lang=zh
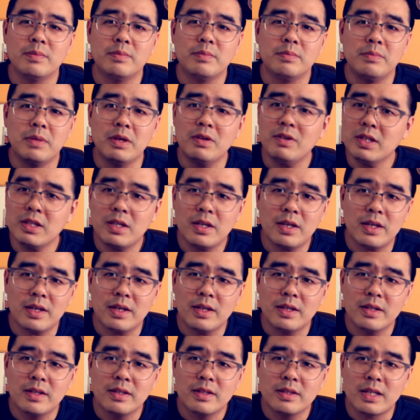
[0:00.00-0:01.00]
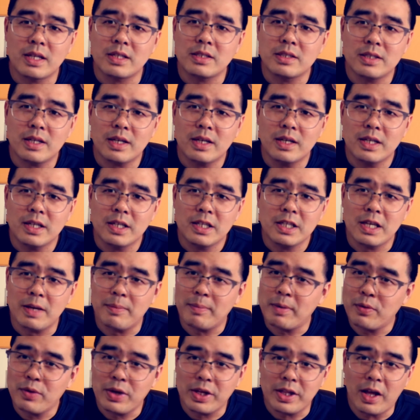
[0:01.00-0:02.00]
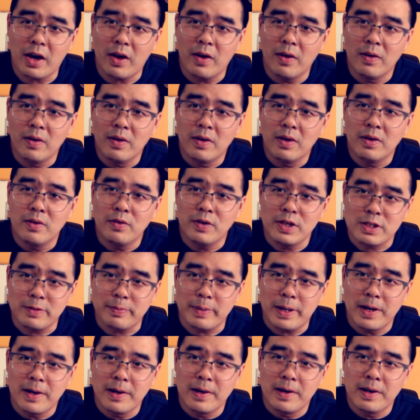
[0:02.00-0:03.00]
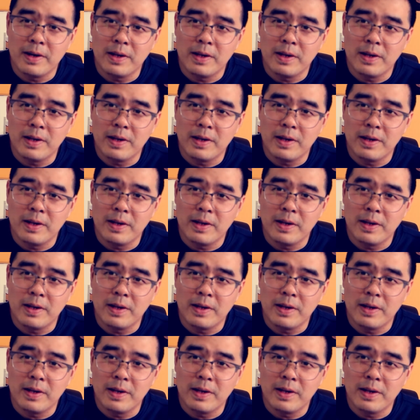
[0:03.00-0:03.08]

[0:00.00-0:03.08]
没问题，但是呢也没味道。为什么？